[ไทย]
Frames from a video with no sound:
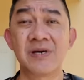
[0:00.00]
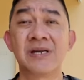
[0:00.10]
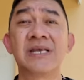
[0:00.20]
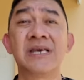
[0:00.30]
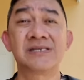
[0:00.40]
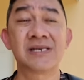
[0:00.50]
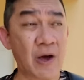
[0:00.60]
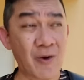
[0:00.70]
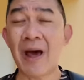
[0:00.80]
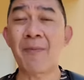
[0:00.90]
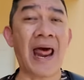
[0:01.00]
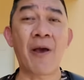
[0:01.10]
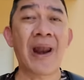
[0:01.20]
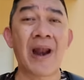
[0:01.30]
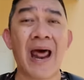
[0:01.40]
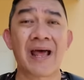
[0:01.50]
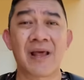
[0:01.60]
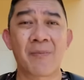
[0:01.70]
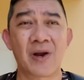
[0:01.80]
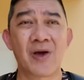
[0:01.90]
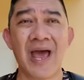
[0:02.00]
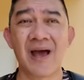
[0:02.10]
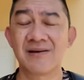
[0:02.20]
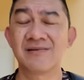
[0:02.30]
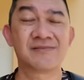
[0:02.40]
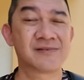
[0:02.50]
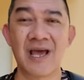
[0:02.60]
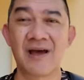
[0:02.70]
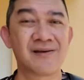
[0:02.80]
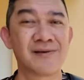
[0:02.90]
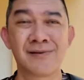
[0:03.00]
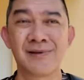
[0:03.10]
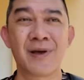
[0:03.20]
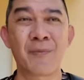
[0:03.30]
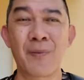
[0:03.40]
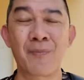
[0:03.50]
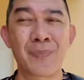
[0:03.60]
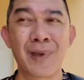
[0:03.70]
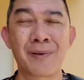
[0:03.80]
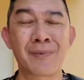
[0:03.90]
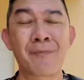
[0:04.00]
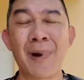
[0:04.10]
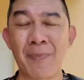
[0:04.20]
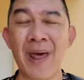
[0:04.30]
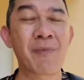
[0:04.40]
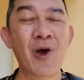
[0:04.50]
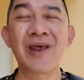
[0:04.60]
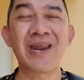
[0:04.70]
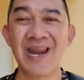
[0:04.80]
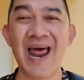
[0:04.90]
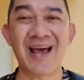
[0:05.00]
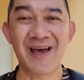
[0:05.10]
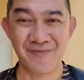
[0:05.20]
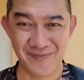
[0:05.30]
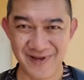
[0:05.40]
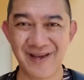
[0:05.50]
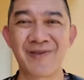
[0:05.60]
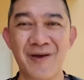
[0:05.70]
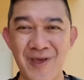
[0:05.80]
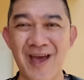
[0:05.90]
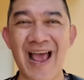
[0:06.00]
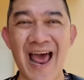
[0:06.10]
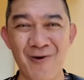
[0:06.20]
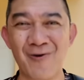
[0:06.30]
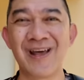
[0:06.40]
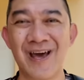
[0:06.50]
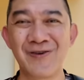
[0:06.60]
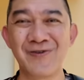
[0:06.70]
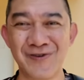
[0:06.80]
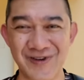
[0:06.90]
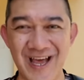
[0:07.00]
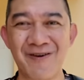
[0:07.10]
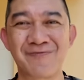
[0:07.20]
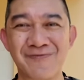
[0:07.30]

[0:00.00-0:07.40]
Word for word: พื้นที่ ซึ่งเราก็ทำมาหลายวันแล้วล่ะ แต่มันก็ยังยังยังไม่ยังปรับได้ไม่ค่อยดีนักครับยังมีอาการหลงเหลืออยู่ครับ